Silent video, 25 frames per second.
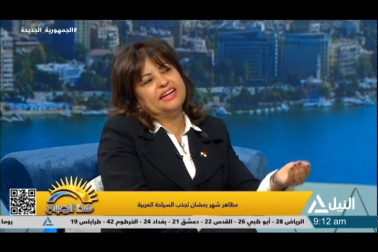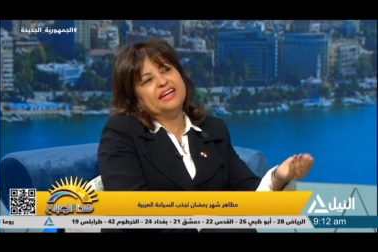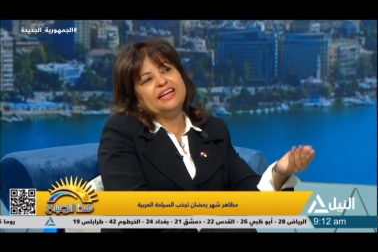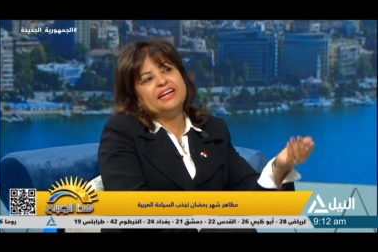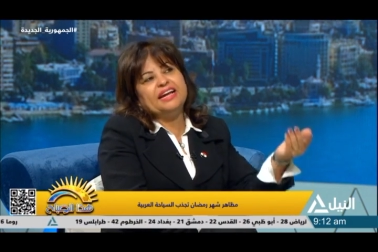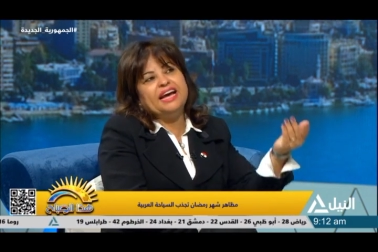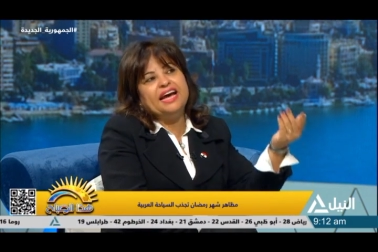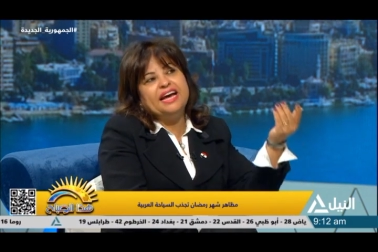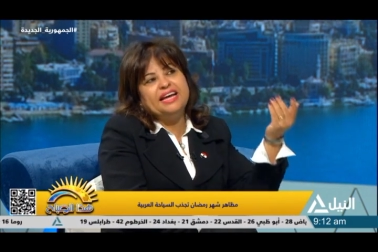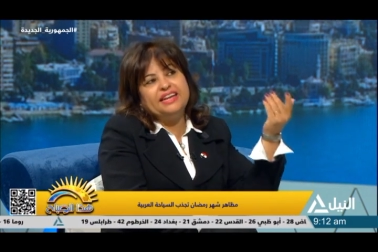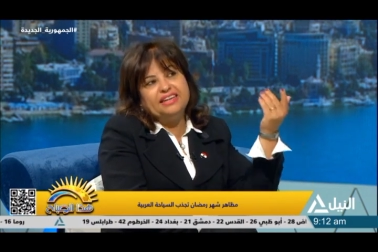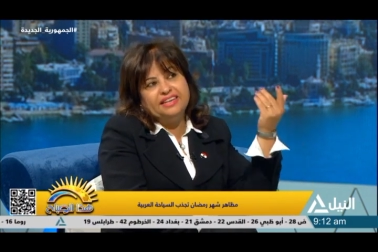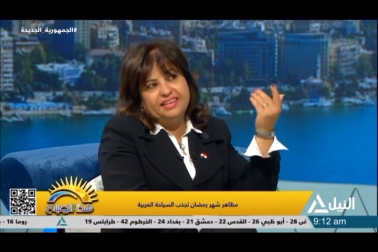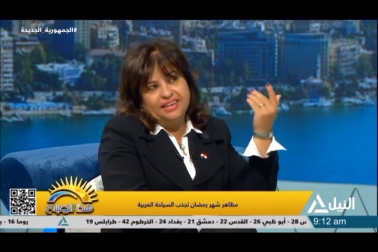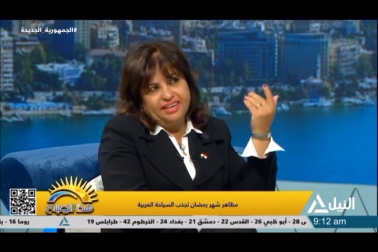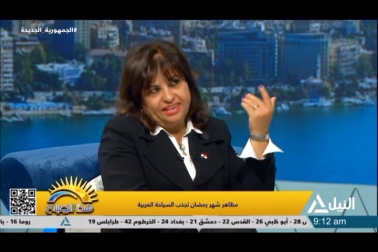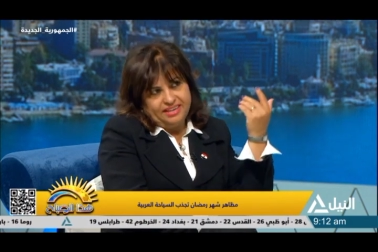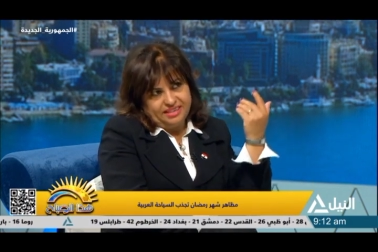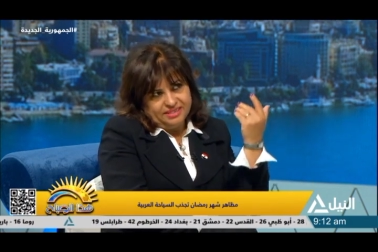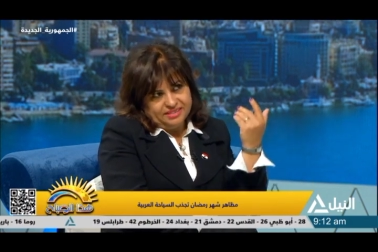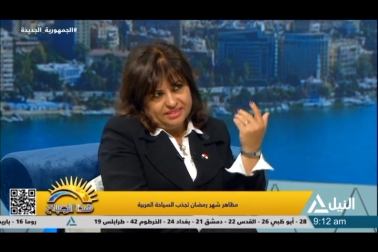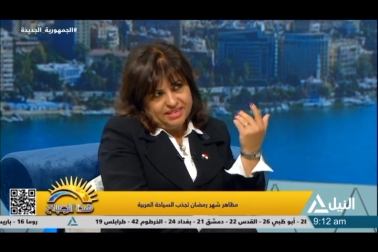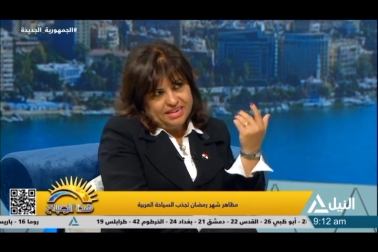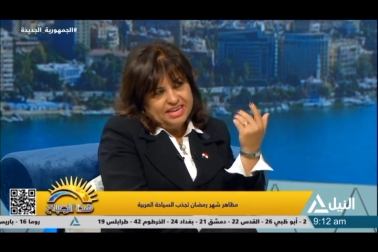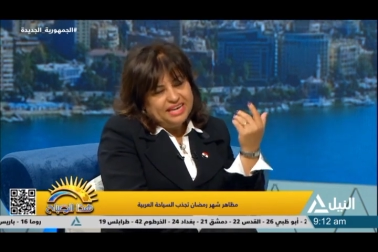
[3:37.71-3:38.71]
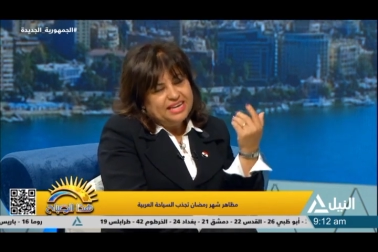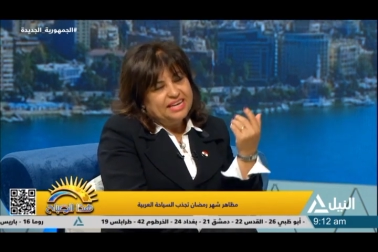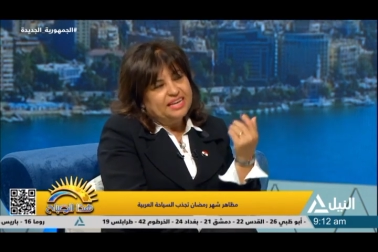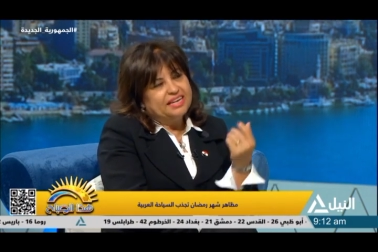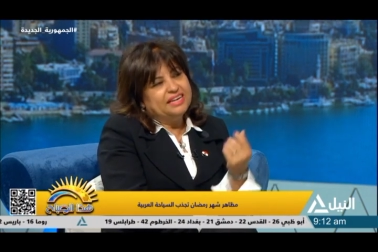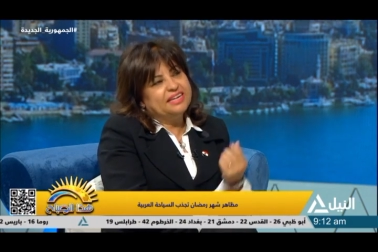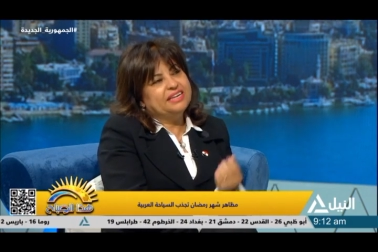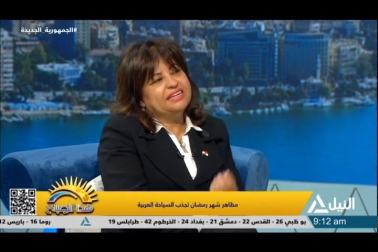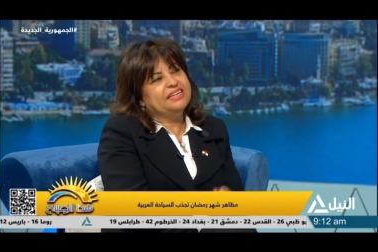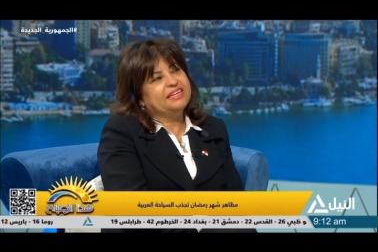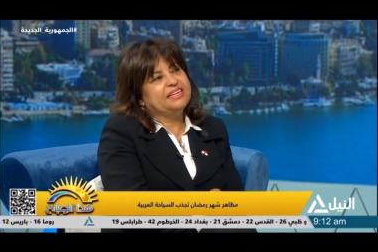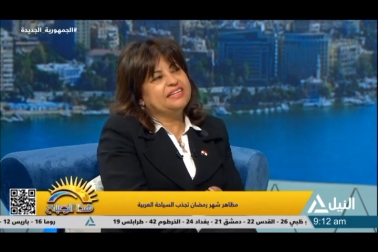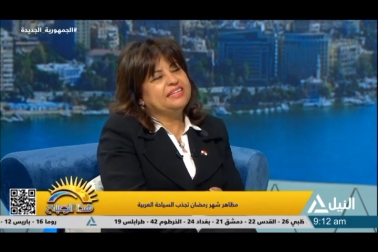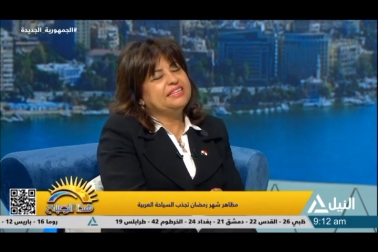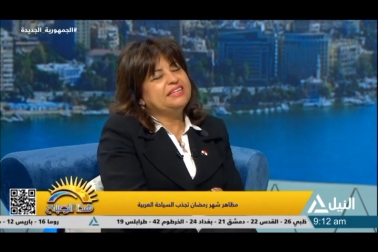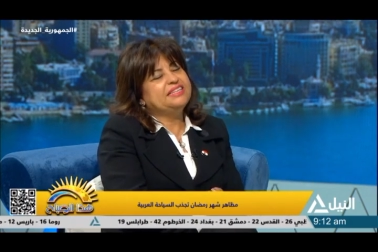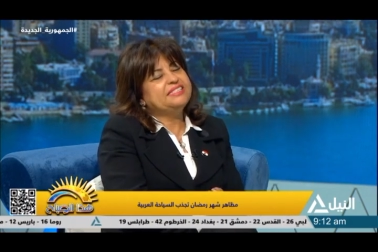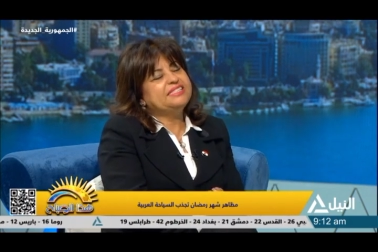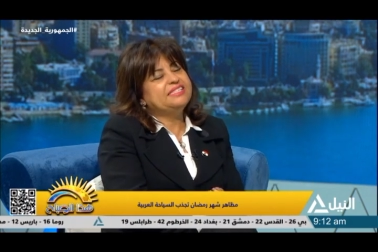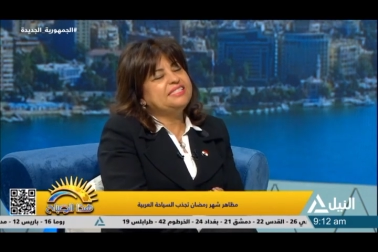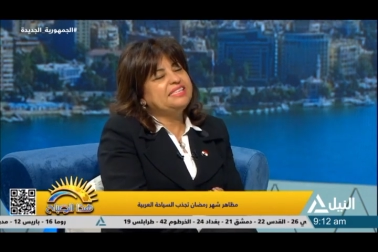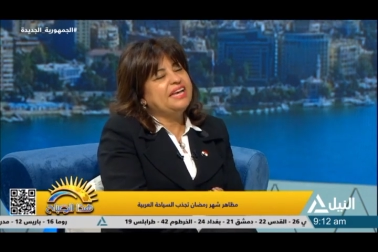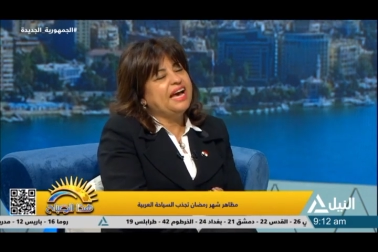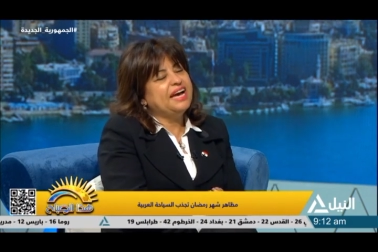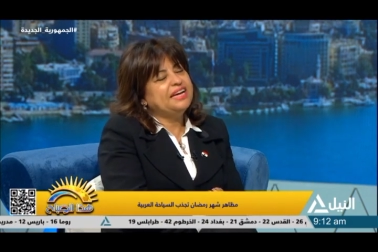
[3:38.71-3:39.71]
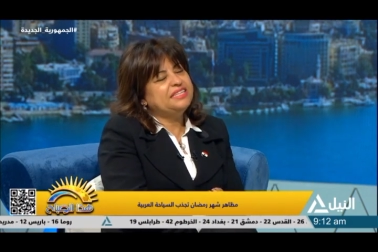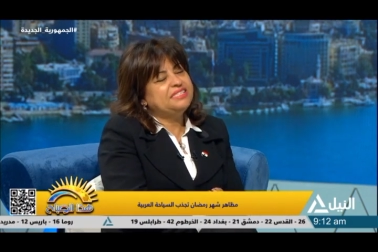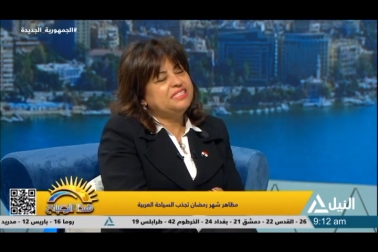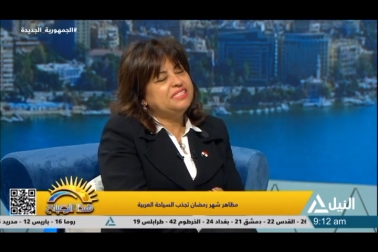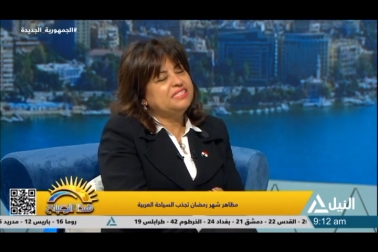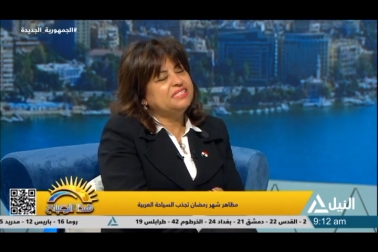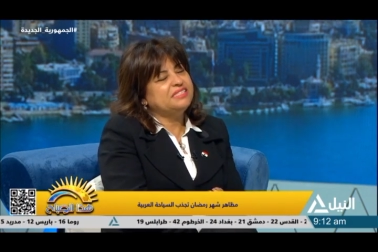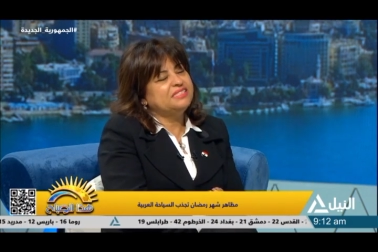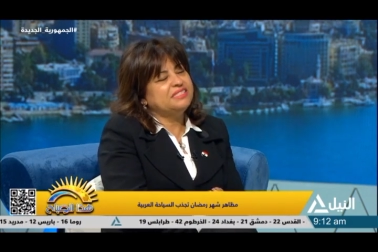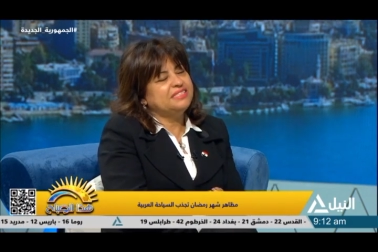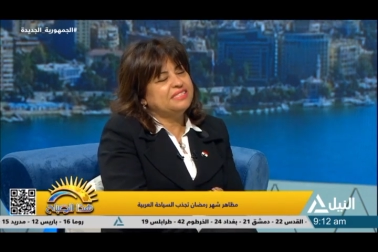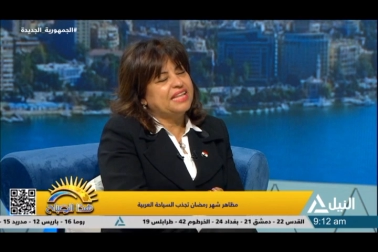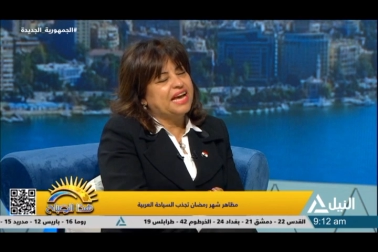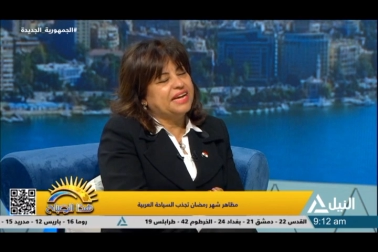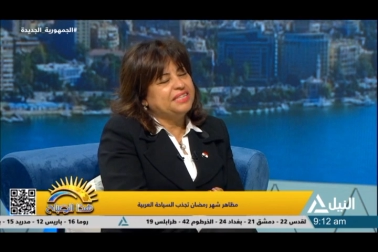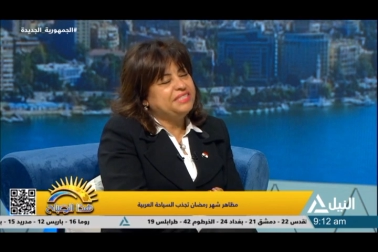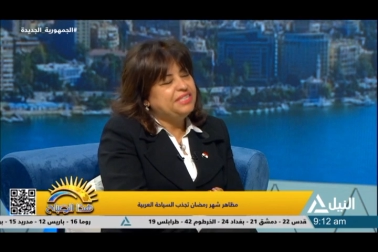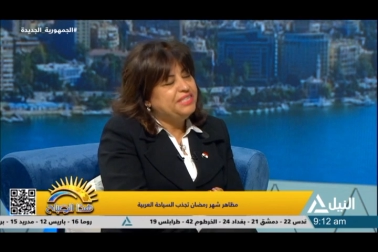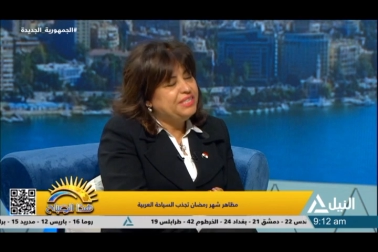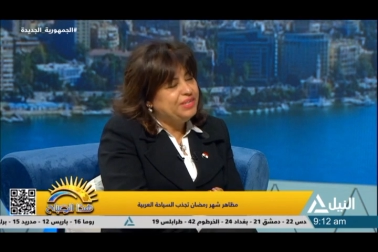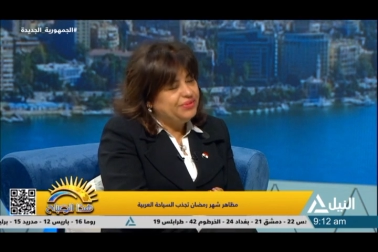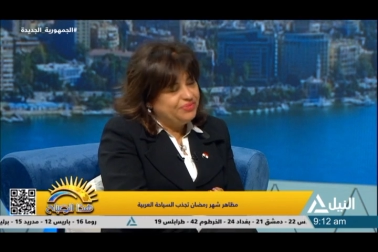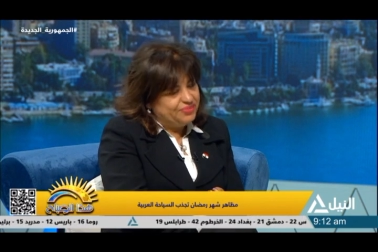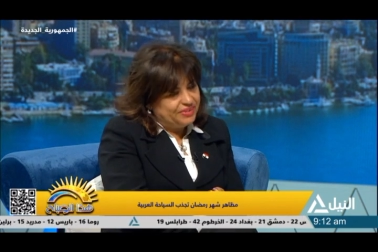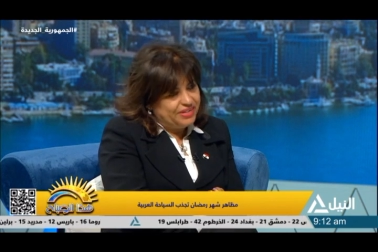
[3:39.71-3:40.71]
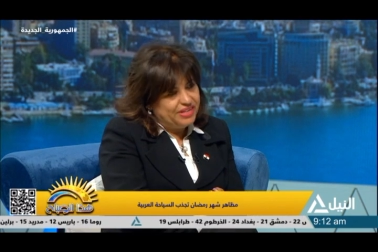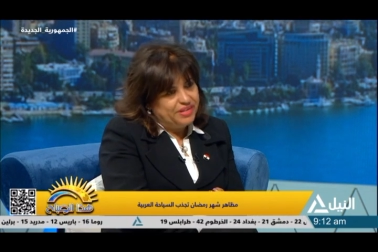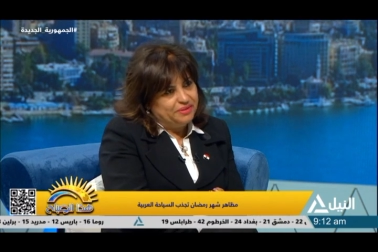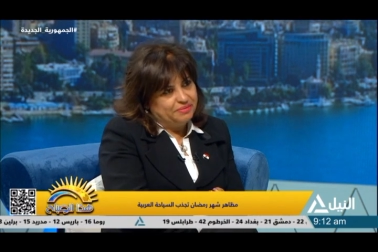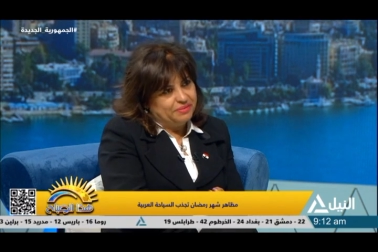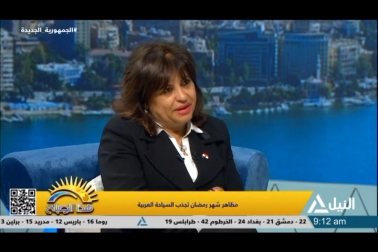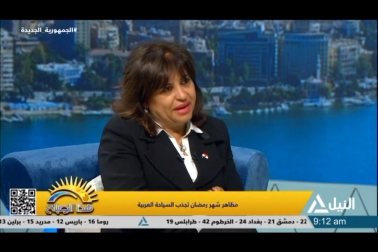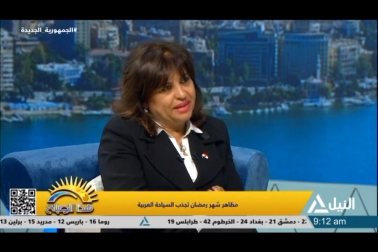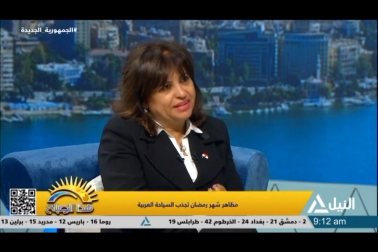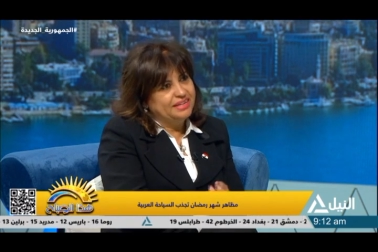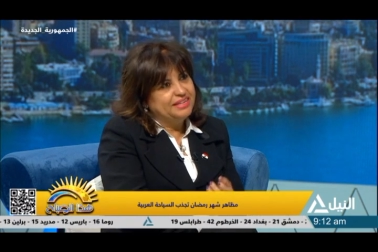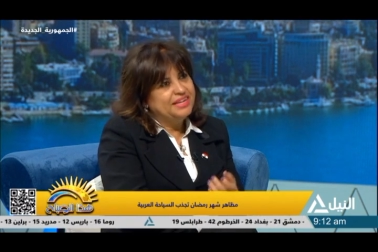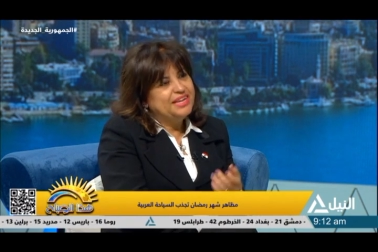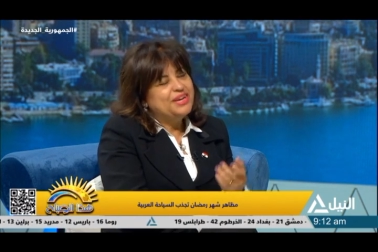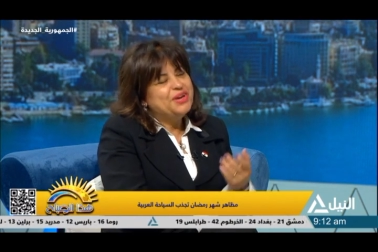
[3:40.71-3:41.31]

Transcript: الخارجيه آه, آه، السياحه دي تعنيني في ايه بقى